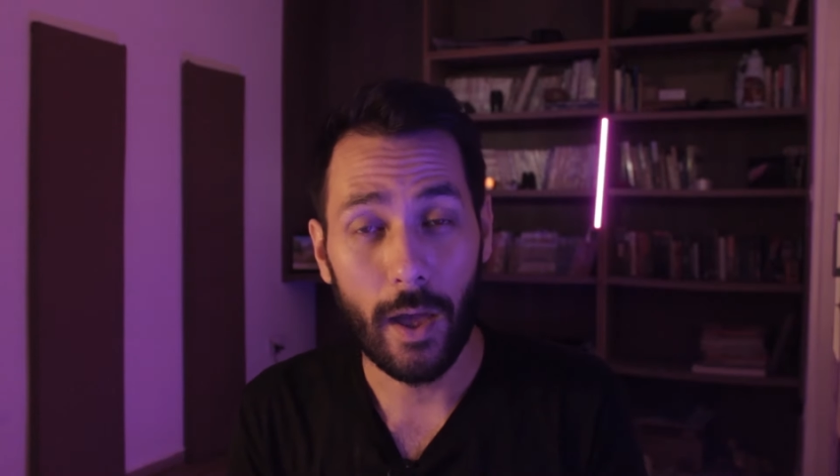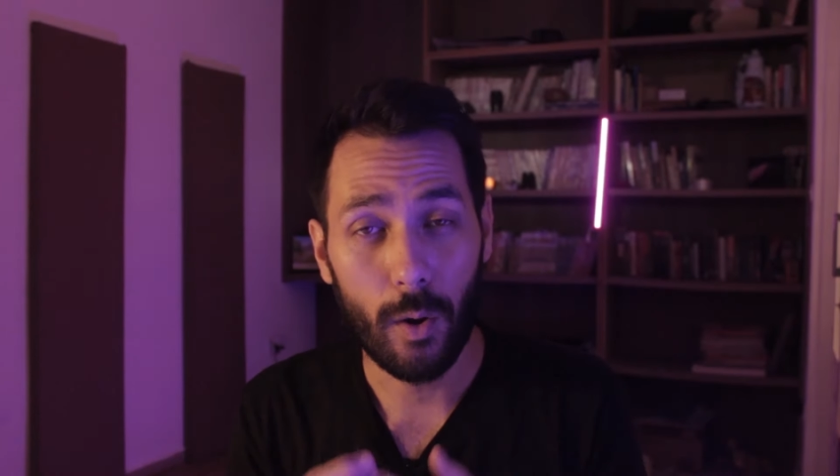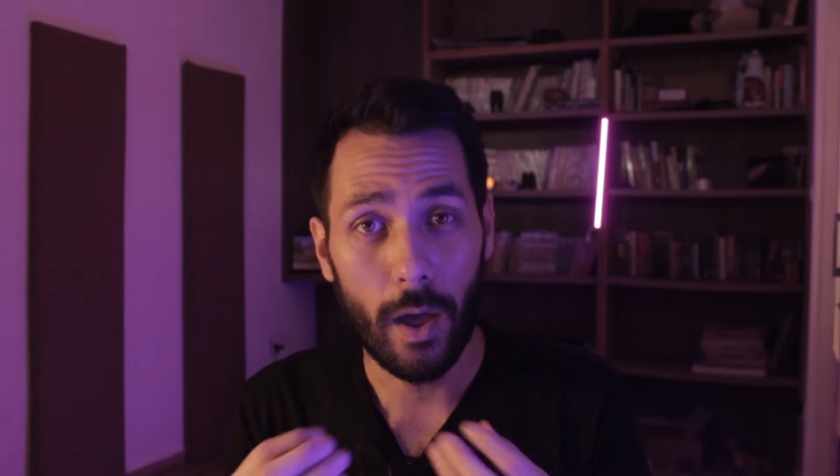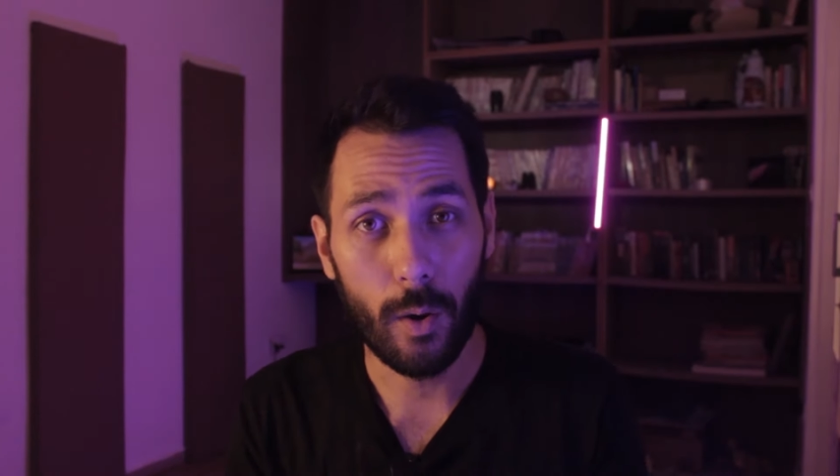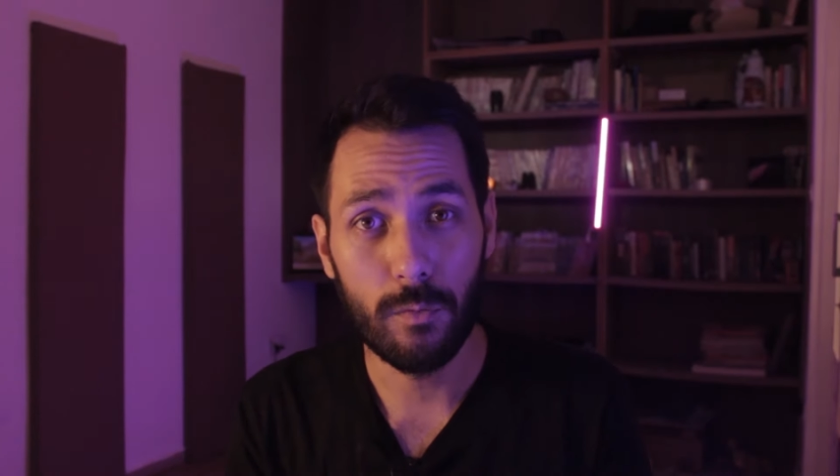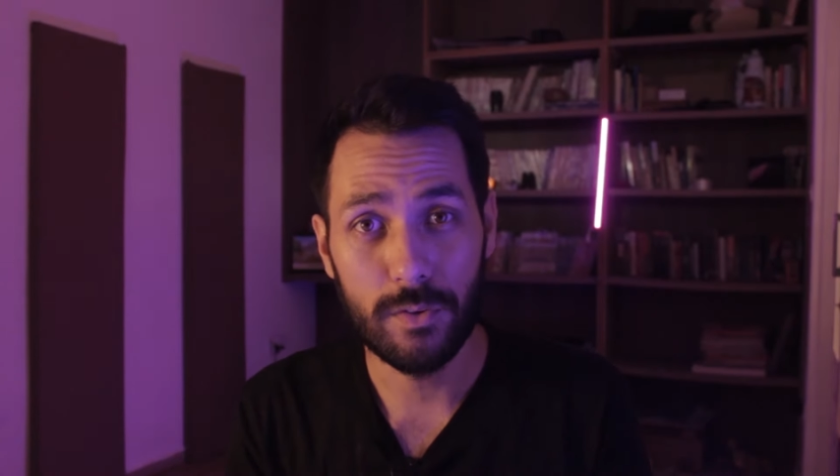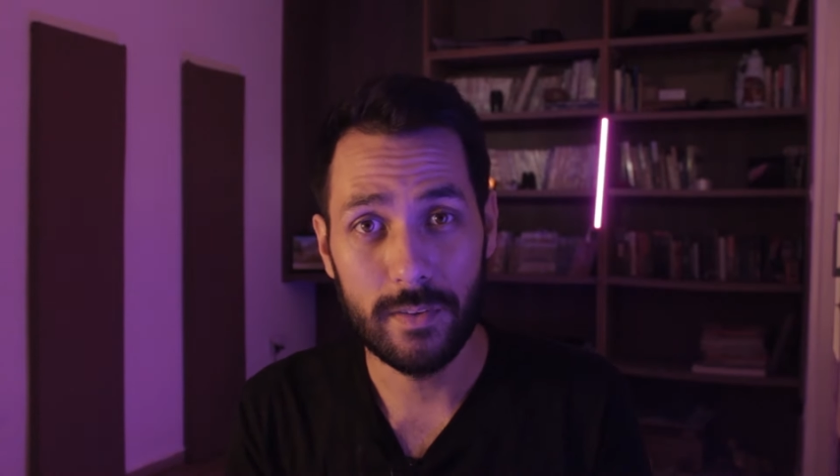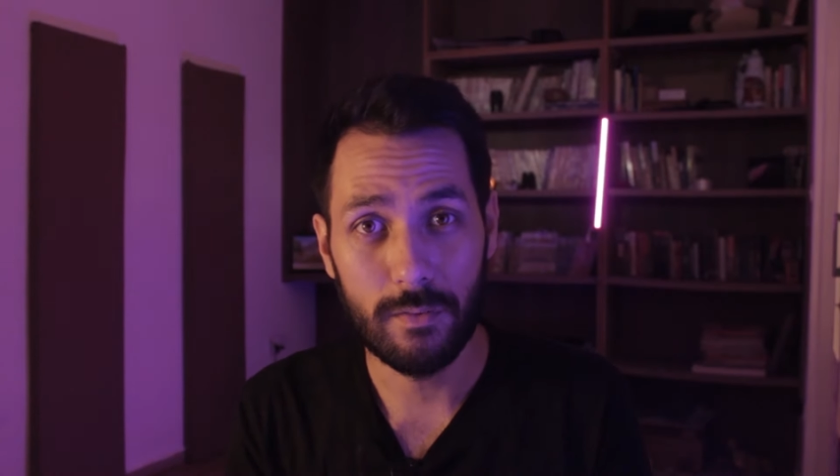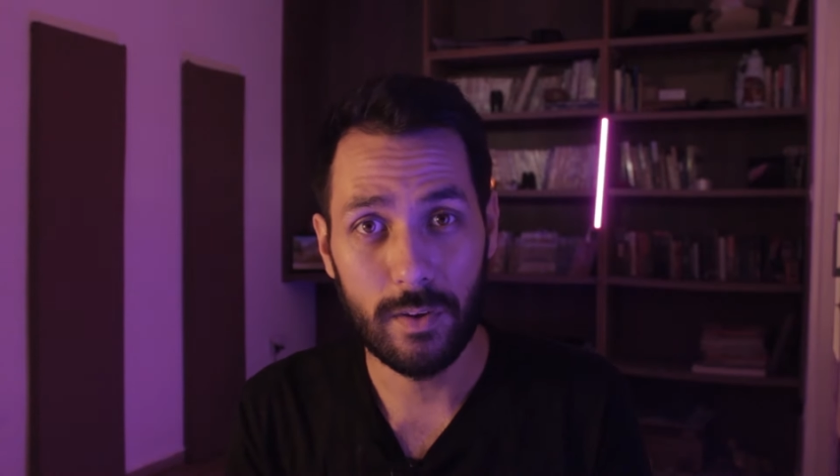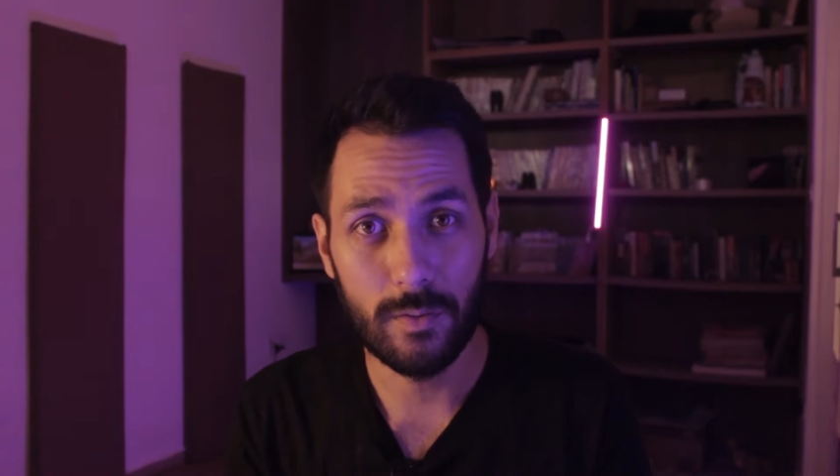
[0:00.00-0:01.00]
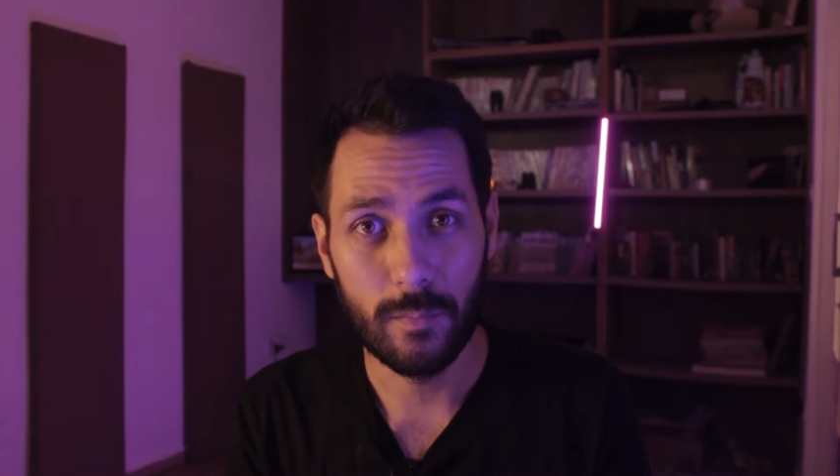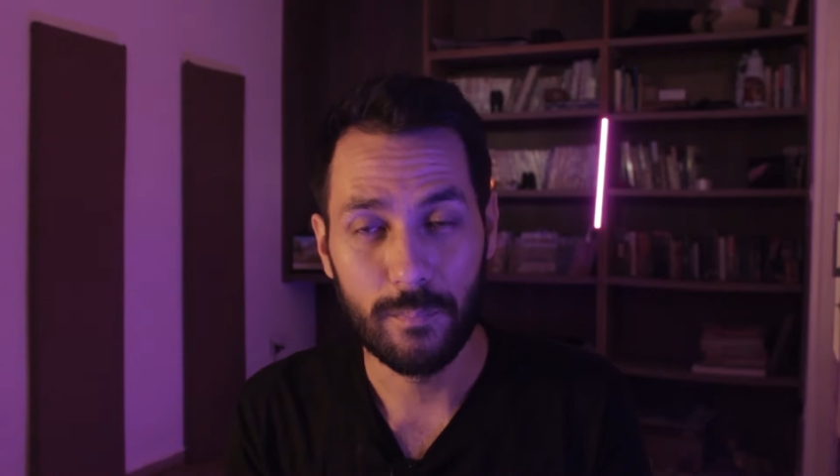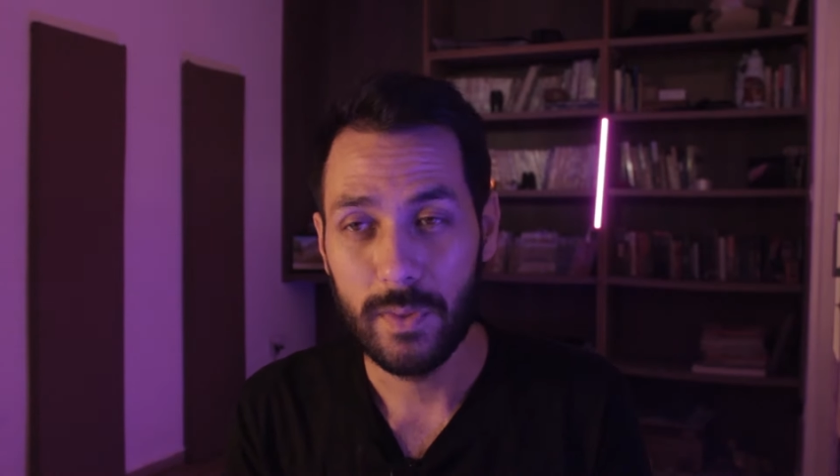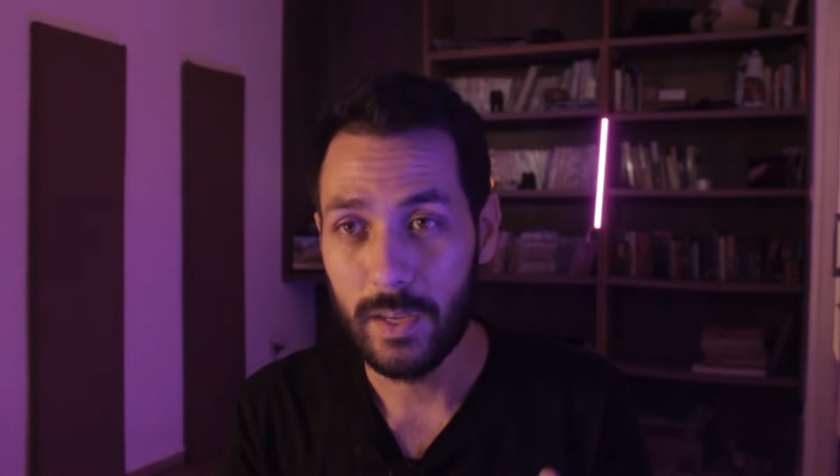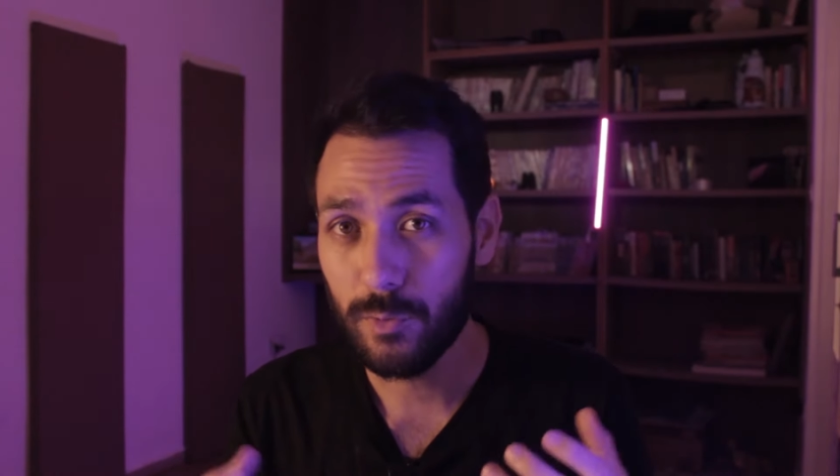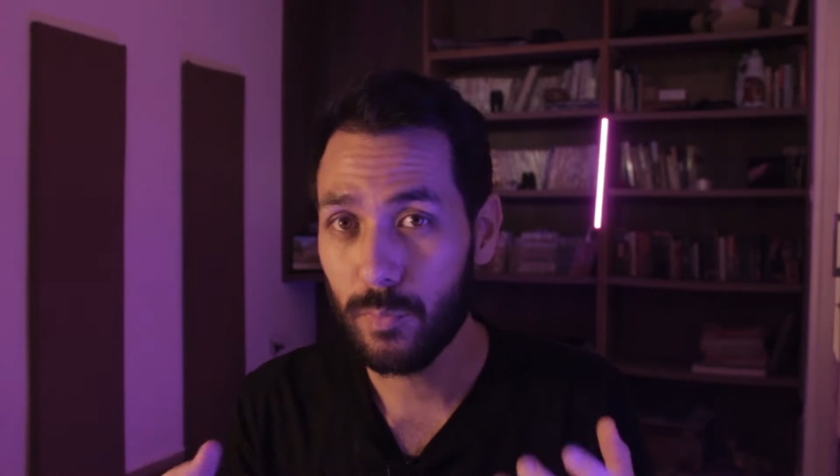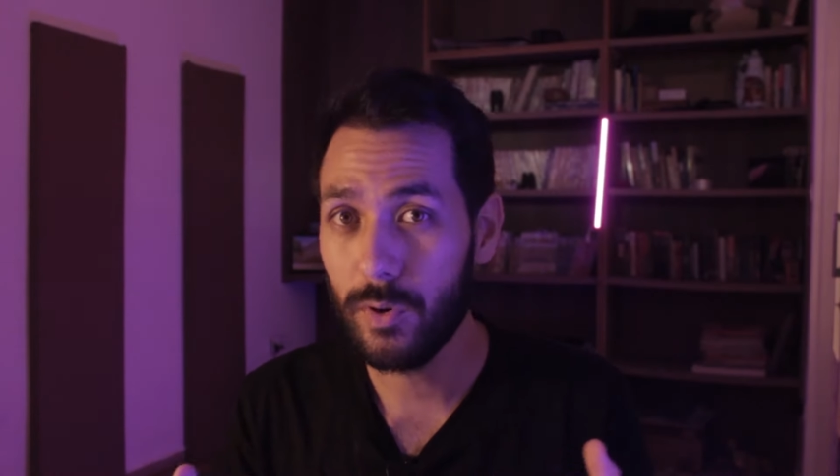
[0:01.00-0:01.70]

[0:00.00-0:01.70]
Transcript: é, é como você está vendo. Isso